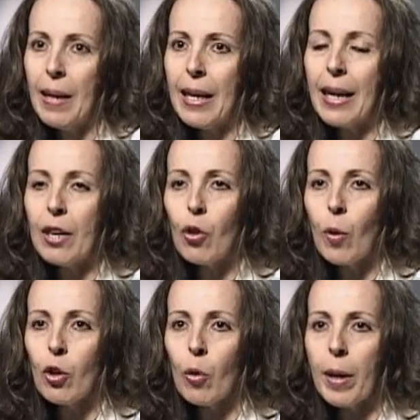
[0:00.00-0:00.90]
Y el niño
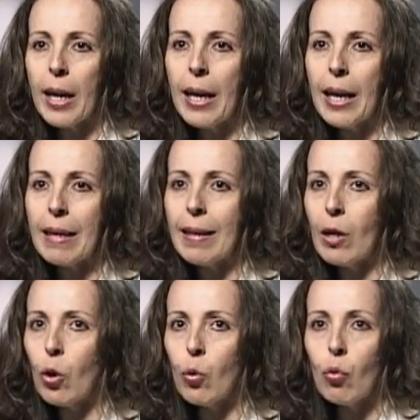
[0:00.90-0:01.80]
cuando viene es
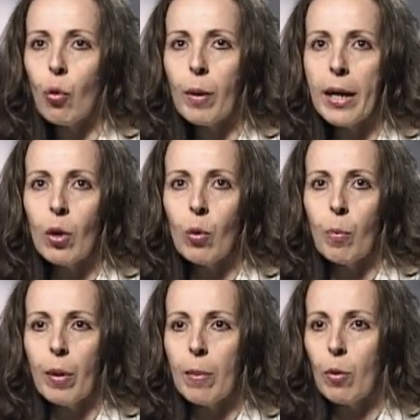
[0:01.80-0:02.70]
hijo de un sobrino, de
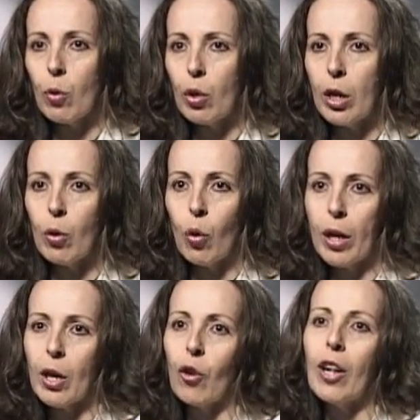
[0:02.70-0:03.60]
un primo, de un tío, no
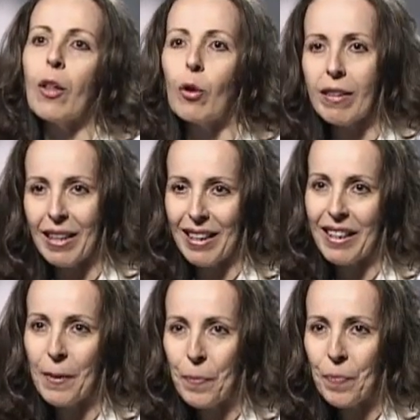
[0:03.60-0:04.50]
es hijo del
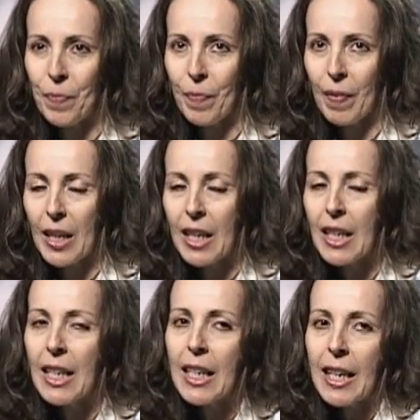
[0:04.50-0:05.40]
adolescente.
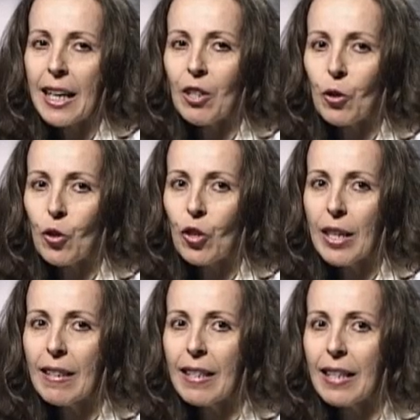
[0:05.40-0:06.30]

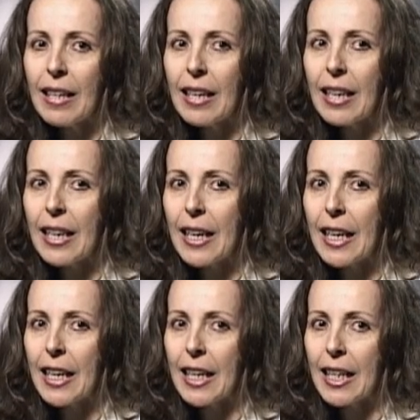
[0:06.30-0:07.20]
Entonces,
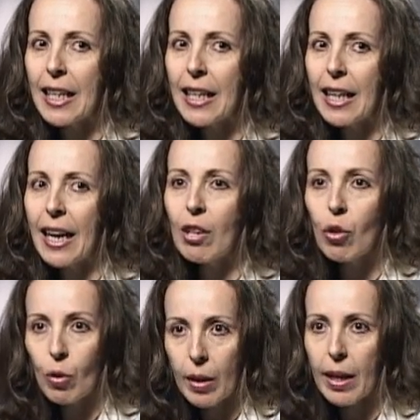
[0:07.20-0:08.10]
eh,
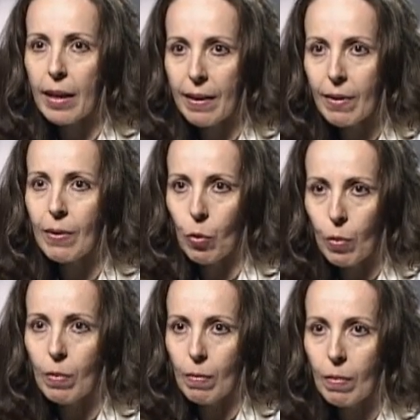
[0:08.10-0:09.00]
eso es
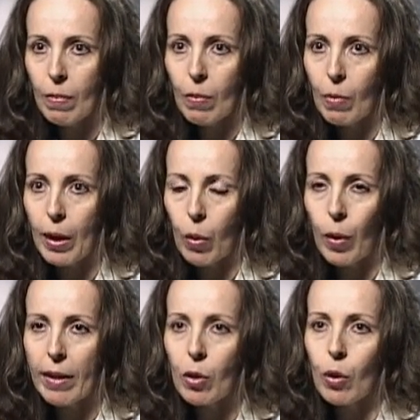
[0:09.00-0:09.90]

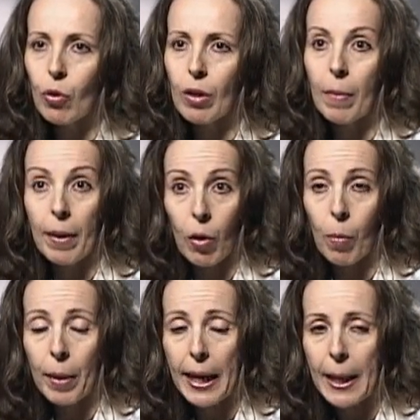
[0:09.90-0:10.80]
una, situación también
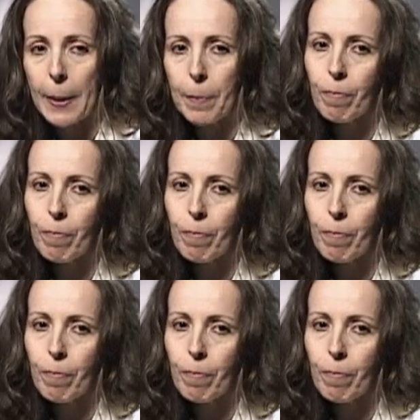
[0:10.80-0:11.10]
complicada.